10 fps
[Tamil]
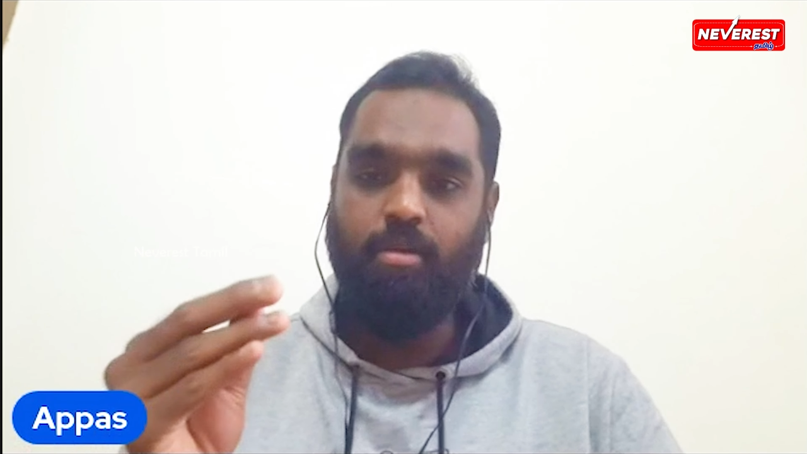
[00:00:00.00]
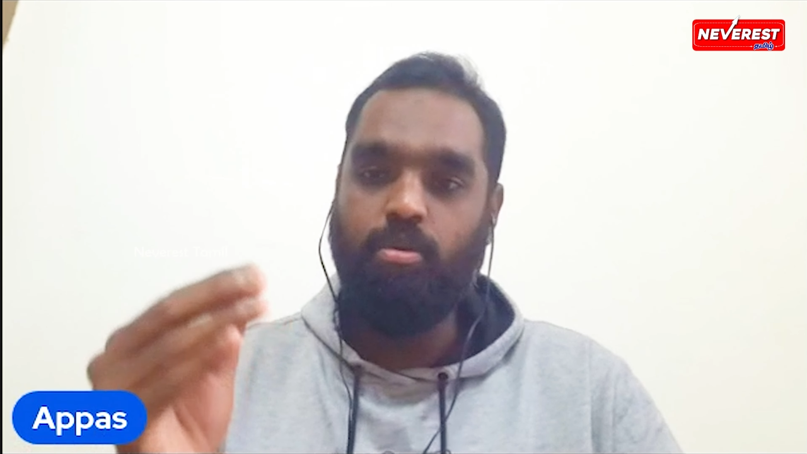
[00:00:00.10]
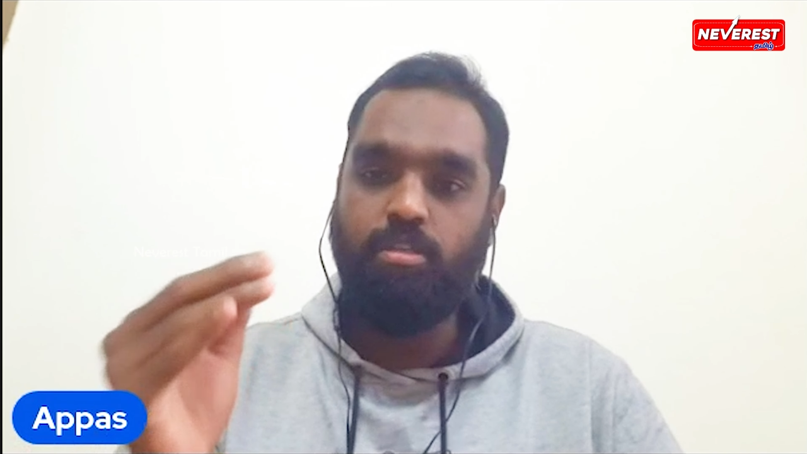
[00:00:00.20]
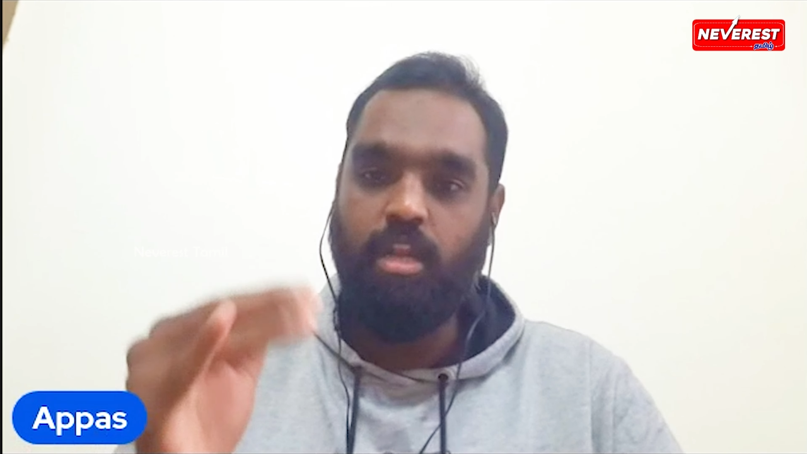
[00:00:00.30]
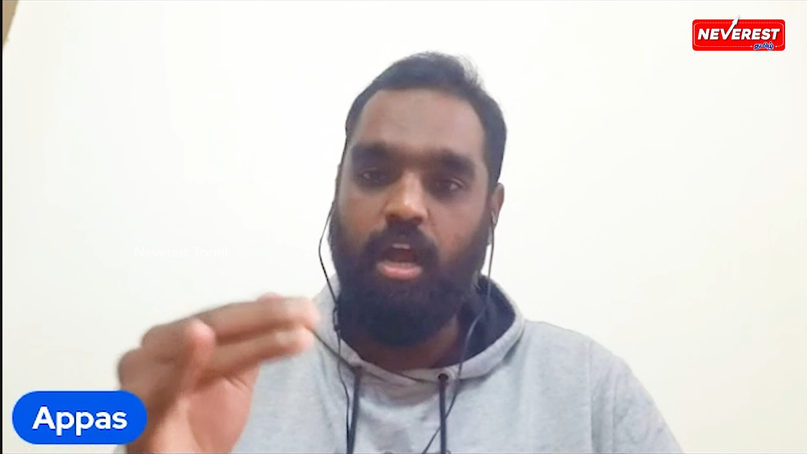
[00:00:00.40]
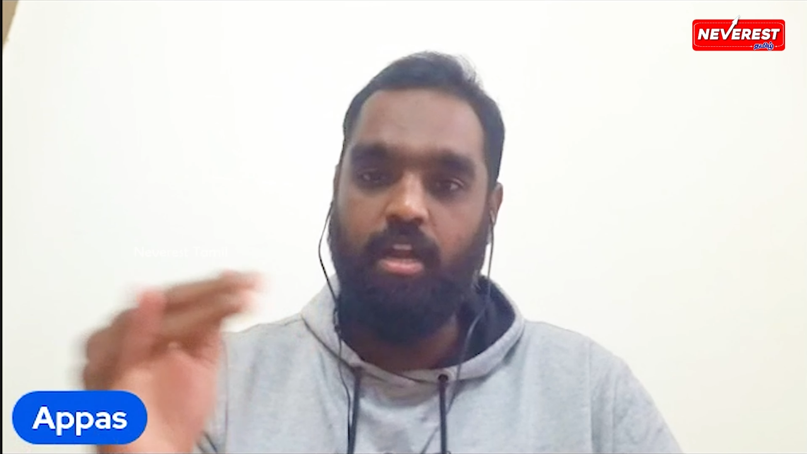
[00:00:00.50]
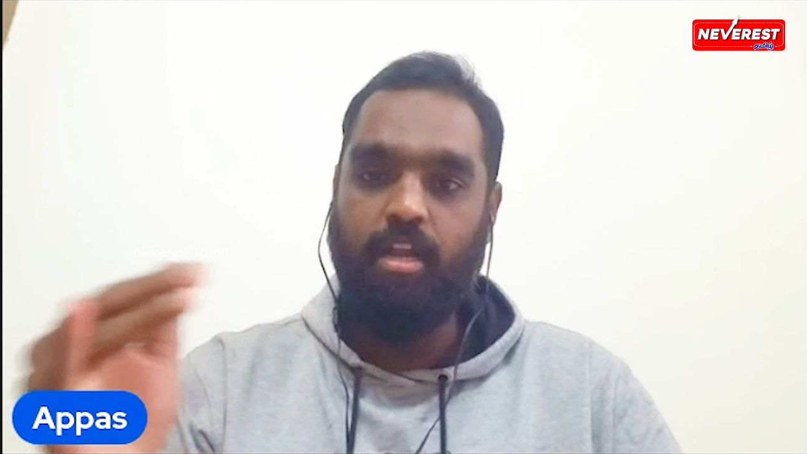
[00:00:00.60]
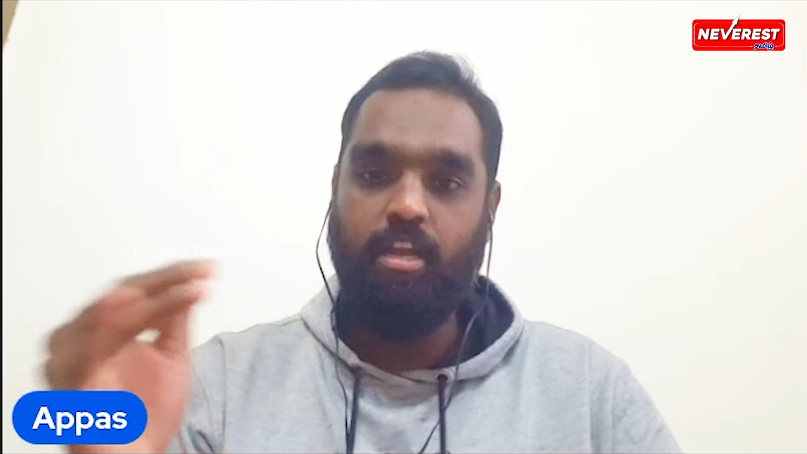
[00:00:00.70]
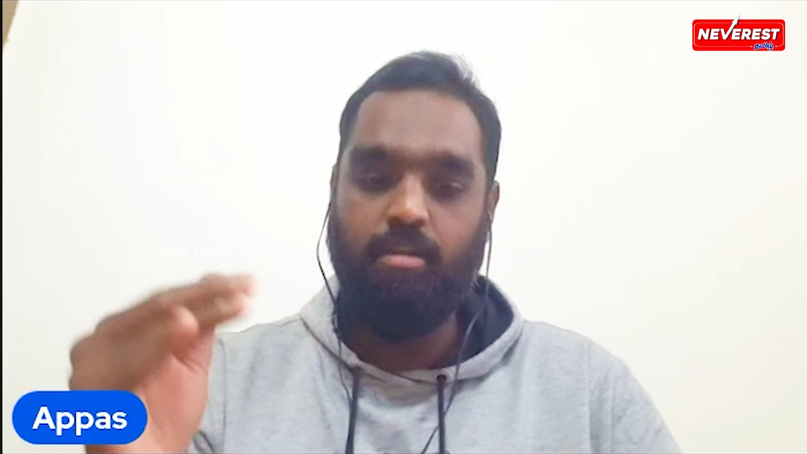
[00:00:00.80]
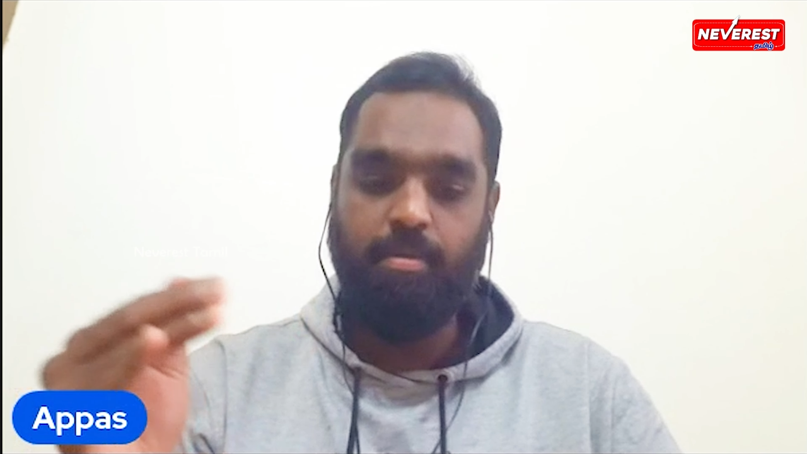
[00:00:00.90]
ஒரு சில
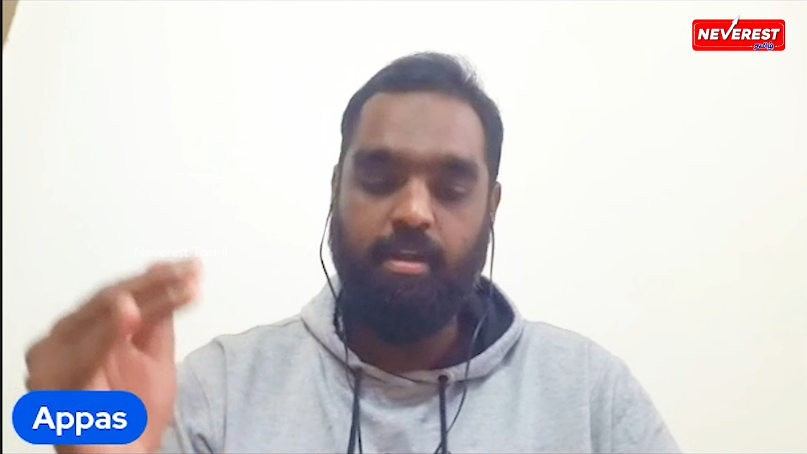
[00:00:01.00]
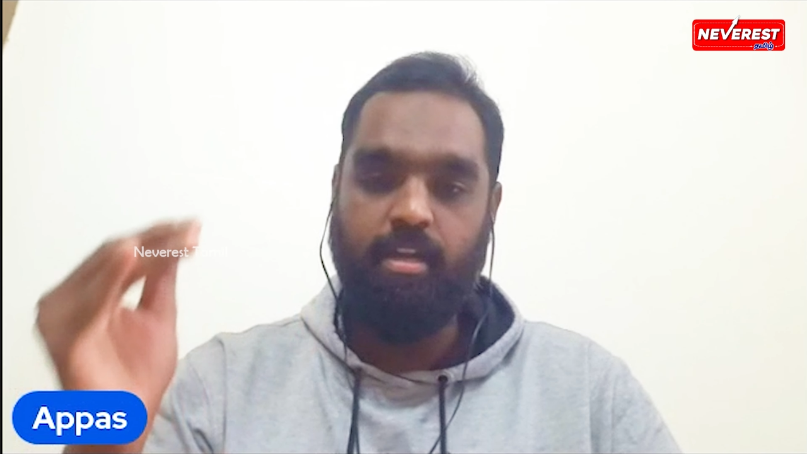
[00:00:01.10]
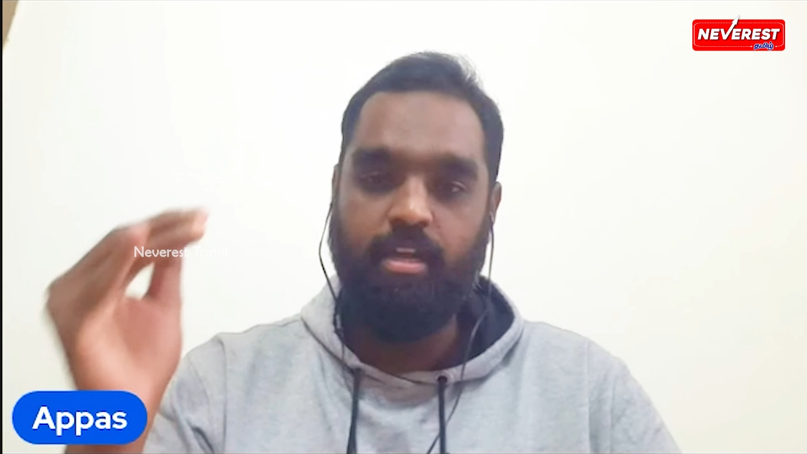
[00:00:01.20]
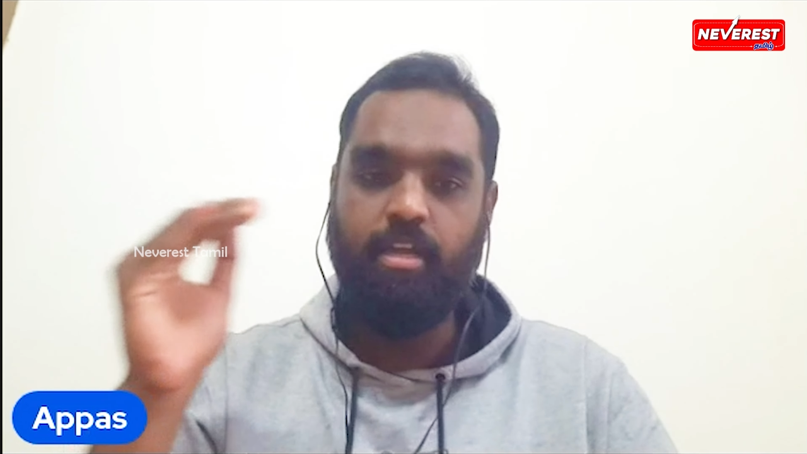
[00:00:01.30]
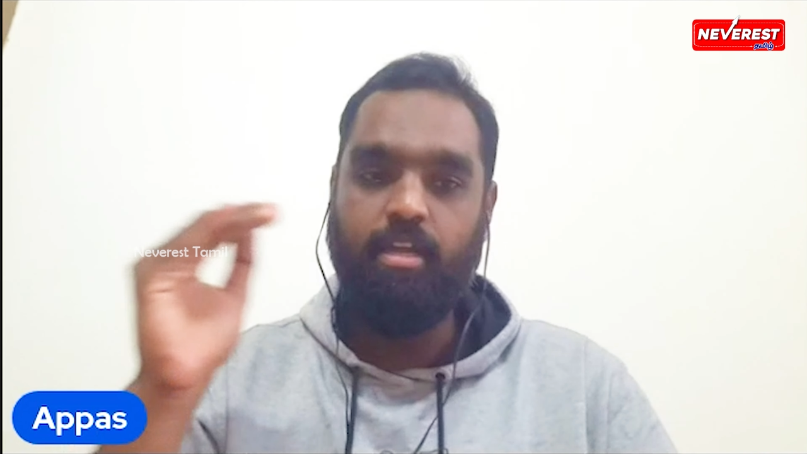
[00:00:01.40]
ஆண்டுகளுக்கு பிறகு